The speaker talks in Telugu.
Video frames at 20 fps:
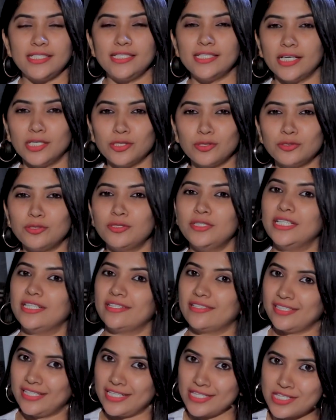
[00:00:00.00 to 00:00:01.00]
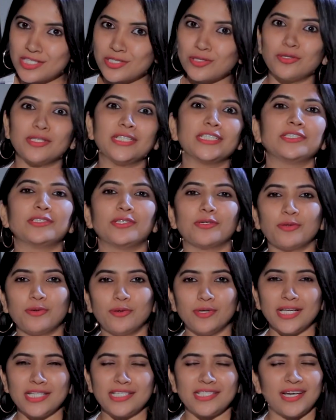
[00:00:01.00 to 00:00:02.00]
జరుగుతున్న రియల్ స్టోరీస్తో
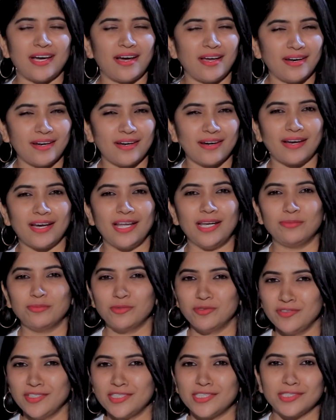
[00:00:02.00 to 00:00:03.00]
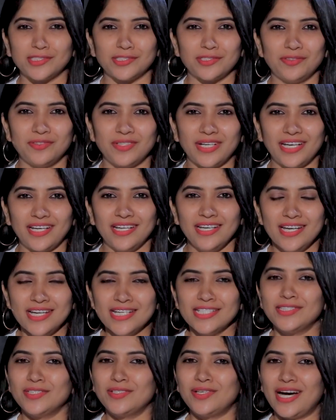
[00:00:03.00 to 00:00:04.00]
కూడా చాలా రకాల మూవీస్ వస్తూ ఉన్నాయి
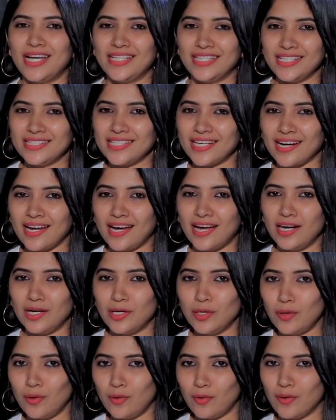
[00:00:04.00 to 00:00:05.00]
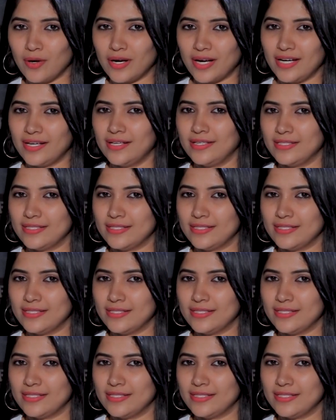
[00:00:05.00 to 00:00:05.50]
సో అదే తరహాలో ఒక